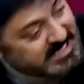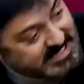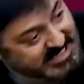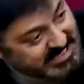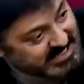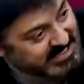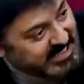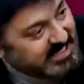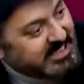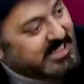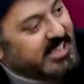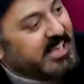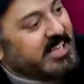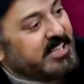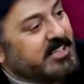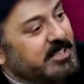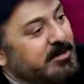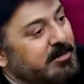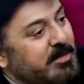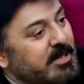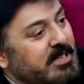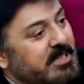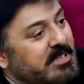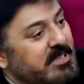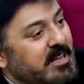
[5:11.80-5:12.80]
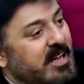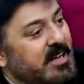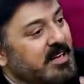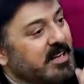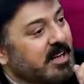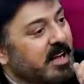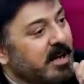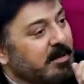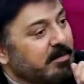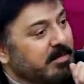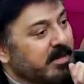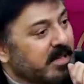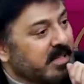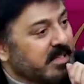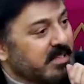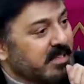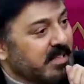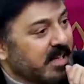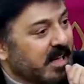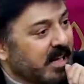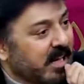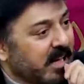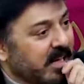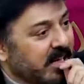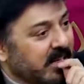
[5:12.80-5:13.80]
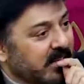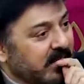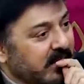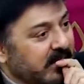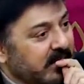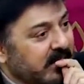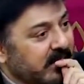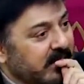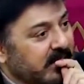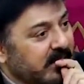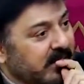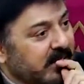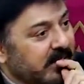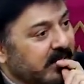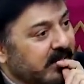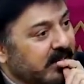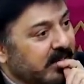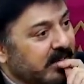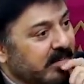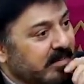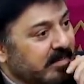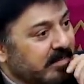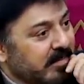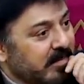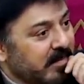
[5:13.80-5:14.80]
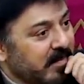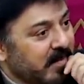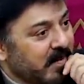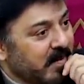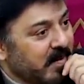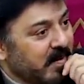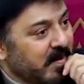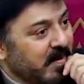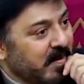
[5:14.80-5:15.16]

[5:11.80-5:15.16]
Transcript: किसी की डायरेक्शन में इंसान काम करता है हम्म।